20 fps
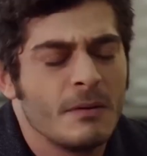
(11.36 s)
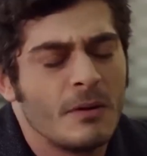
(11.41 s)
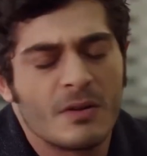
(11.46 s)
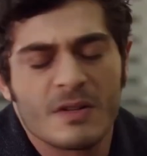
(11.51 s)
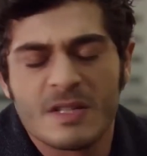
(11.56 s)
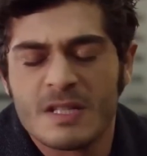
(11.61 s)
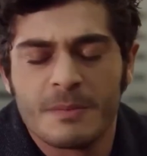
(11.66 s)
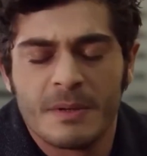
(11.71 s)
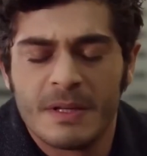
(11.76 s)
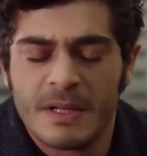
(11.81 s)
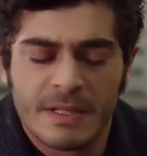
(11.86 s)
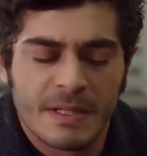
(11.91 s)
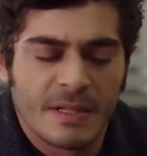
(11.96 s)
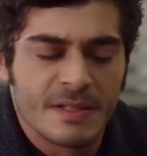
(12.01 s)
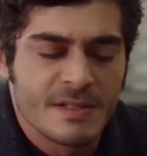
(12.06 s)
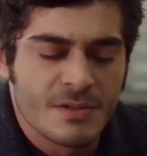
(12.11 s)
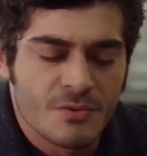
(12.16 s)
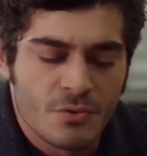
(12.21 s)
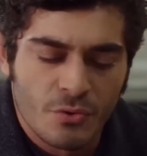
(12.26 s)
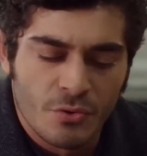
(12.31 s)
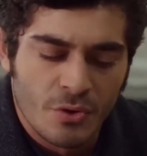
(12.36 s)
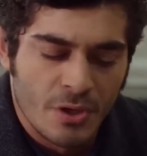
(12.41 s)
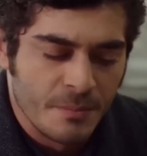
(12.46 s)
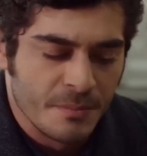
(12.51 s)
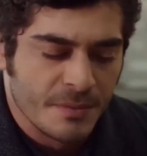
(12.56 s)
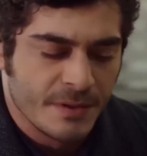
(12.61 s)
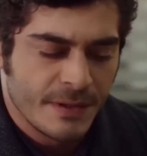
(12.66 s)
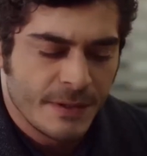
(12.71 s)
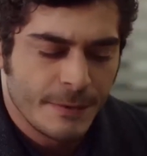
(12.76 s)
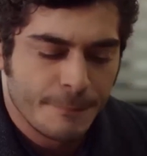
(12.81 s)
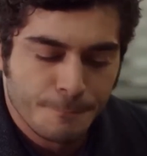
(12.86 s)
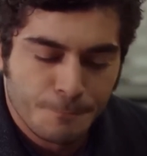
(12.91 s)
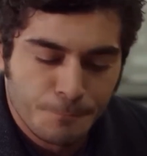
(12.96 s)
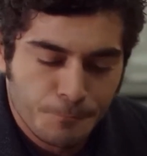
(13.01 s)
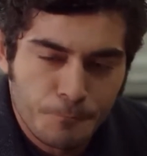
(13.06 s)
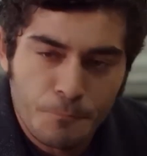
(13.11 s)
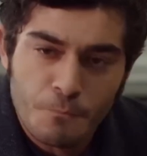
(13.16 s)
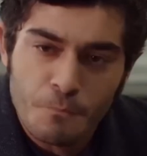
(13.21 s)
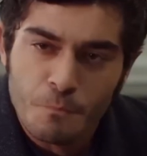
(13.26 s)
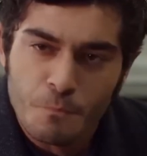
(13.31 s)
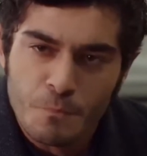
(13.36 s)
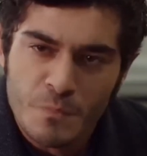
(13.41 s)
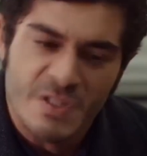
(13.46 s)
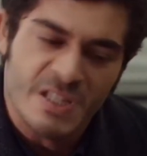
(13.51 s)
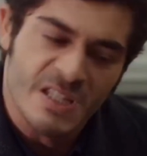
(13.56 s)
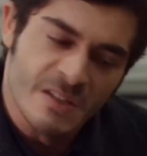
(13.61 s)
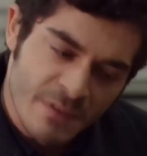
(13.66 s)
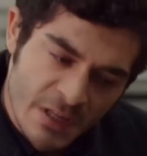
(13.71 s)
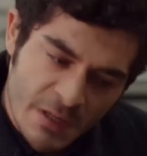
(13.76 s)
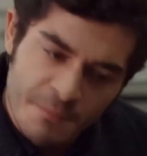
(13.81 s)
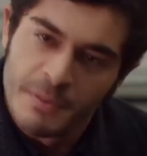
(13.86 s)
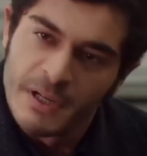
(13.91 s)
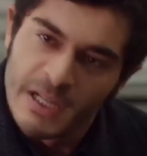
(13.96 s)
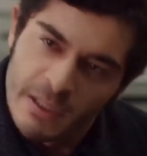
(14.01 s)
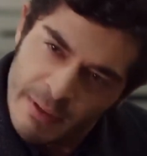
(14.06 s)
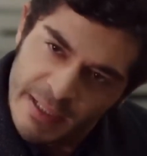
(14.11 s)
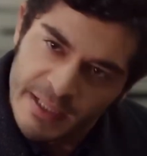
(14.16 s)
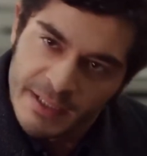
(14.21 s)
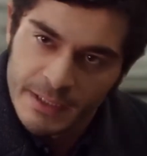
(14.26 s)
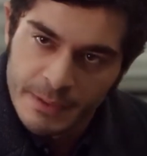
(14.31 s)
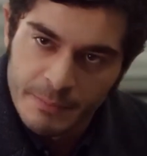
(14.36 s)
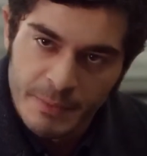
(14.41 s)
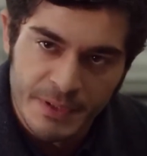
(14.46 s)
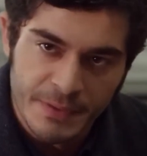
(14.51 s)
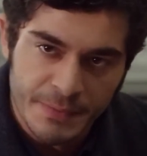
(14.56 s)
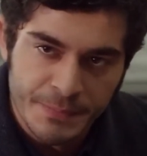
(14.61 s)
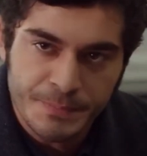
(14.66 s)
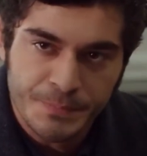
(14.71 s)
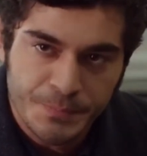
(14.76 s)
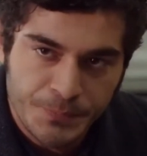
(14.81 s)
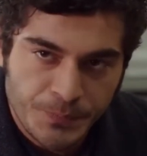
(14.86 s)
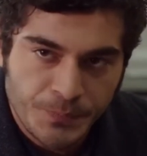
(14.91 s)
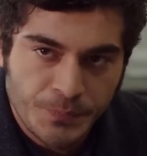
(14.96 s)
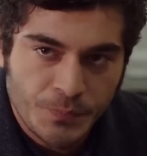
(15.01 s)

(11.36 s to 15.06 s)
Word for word: Orası bana kalsın çok önemli değil. Siz verin parayı ben gideyim hadi.